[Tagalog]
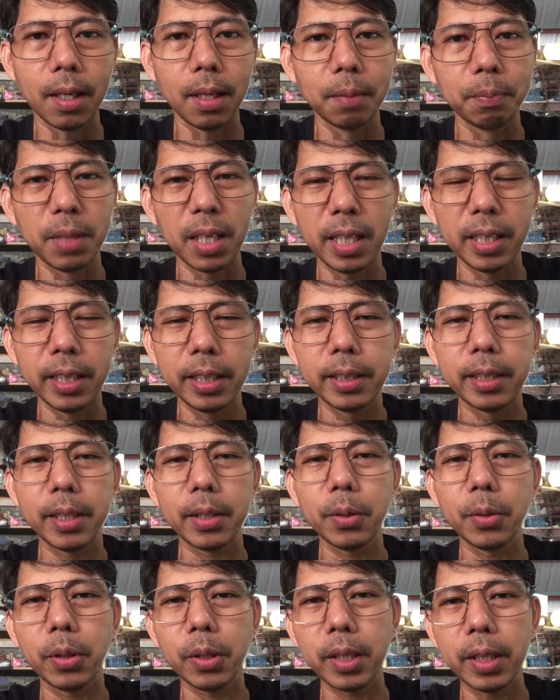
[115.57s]
Ang mga
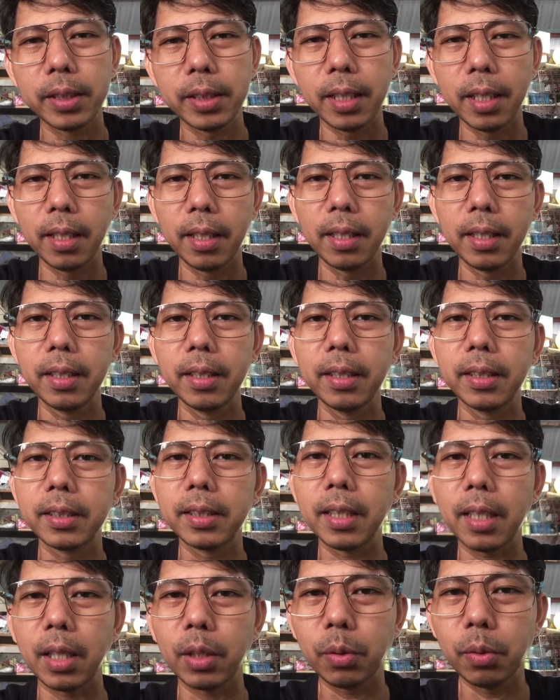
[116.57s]
heater core kasi
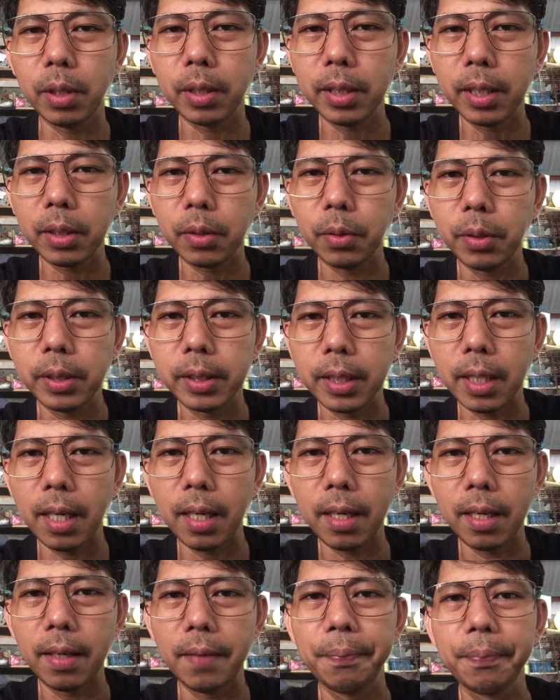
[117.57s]
is, katulad nito is
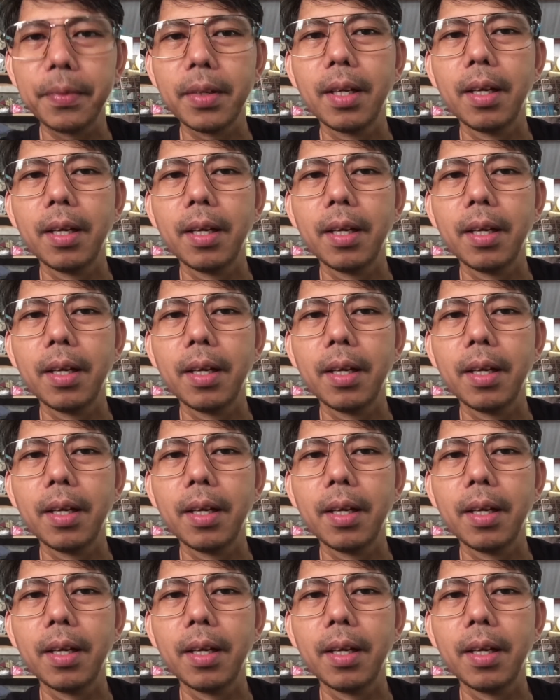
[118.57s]
uh,